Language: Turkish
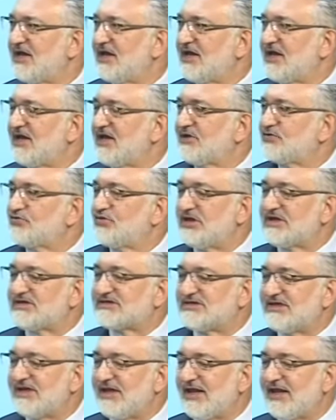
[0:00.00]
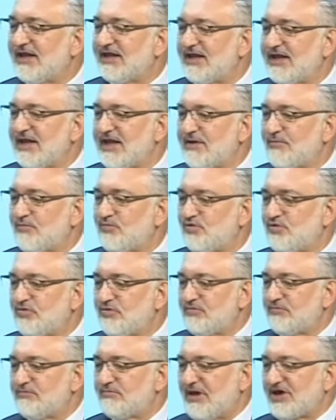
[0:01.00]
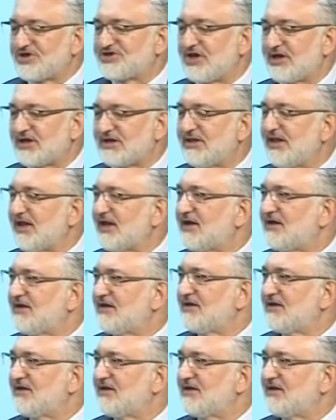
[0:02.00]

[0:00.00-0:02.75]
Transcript: Evet. Dolayısıyla bu başarılar